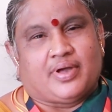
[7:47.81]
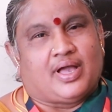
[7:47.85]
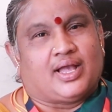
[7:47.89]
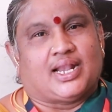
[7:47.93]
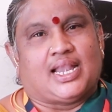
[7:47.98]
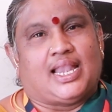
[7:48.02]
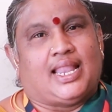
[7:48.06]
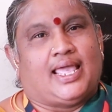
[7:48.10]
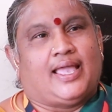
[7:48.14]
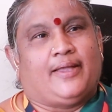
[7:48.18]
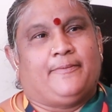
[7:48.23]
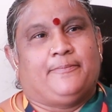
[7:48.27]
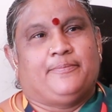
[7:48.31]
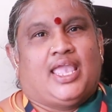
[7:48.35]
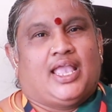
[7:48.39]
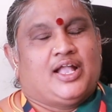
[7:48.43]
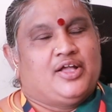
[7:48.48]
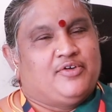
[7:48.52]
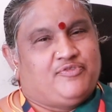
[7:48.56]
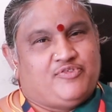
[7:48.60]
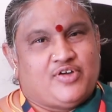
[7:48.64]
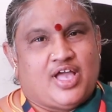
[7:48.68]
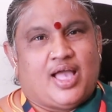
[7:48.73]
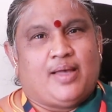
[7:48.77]
பார்க்கல
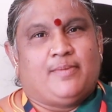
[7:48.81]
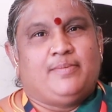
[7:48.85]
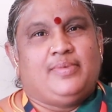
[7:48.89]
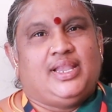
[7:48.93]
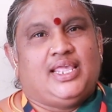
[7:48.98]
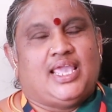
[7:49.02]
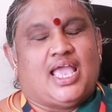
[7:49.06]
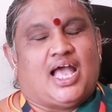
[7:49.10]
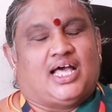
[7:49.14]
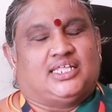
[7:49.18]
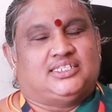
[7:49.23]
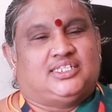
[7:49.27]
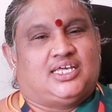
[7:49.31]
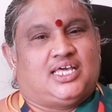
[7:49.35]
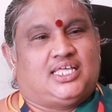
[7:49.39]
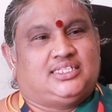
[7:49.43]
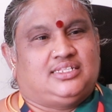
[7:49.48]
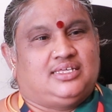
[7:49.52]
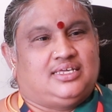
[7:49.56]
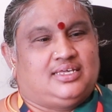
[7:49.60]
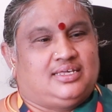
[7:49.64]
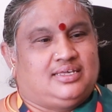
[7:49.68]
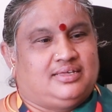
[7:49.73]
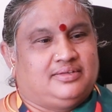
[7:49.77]
எங்கள் ஃபேமிலி
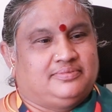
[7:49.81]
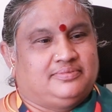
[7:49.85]
அதாவது